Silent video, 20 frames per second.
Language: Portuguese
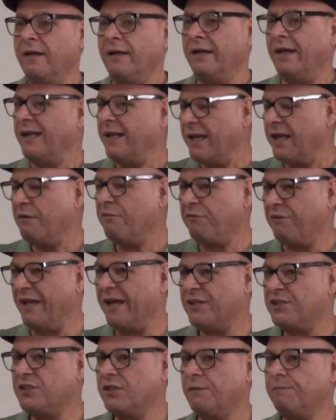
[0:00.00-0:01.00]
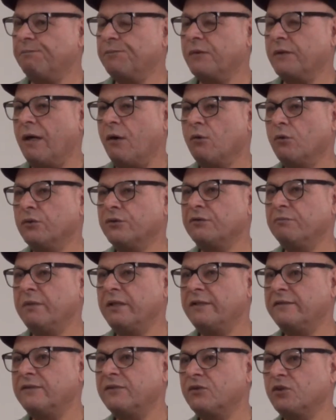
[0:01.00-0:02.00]
Ele reflete alguns
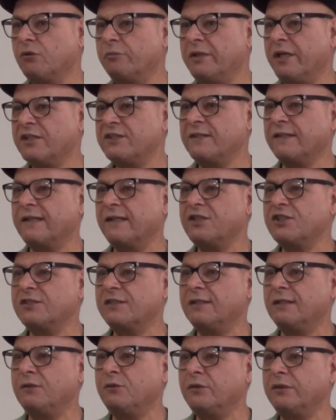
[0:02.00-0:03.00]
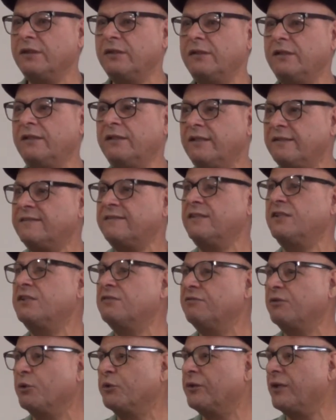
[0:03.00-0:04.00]
meses sobre esta questão e decide
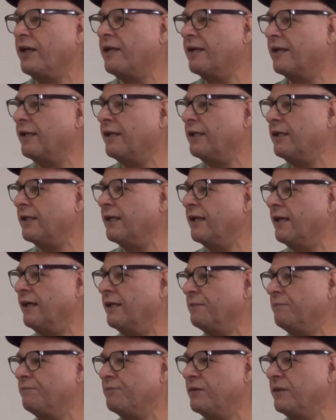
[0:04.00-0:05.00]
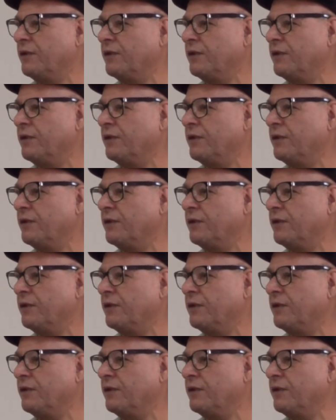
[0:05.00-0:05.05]
voltar a clinicar.